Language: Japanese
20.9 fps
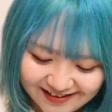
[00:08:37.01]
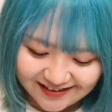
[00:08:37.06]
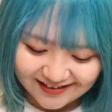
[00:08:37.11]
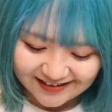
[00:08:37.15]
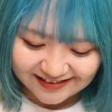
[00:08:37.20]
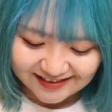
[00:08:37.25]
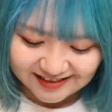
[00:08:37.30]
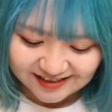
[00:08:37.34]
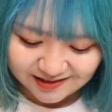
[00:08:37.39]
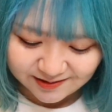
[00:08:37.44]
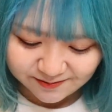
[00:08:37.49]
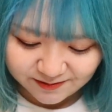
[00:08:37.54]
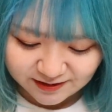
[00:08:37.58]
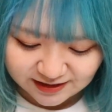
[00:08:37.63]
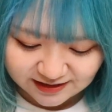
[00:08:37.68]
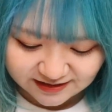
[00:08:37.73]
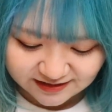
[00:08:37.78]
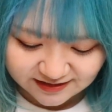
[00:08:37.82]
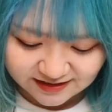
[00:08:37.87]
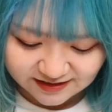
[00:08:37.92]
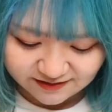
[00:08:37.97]
一
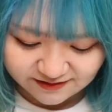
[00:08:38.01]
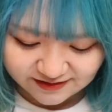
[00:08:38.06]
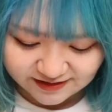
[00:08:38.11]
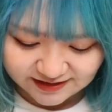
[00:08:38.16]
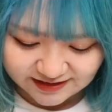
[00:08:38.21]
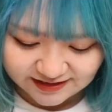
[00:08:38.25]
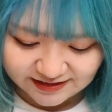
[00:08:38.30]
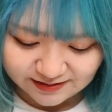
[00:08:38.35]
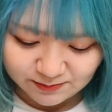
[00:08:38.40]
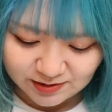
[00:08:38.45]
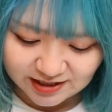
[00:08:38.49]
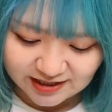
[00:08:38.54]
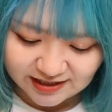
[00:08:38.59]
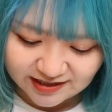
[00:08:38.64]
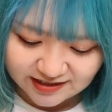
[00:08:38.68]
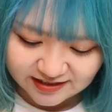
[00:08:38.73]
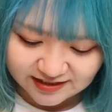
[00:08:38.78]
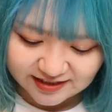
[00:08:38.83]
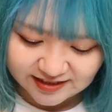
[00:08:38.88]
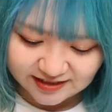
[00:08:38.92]
番可愛い。まあ、ガン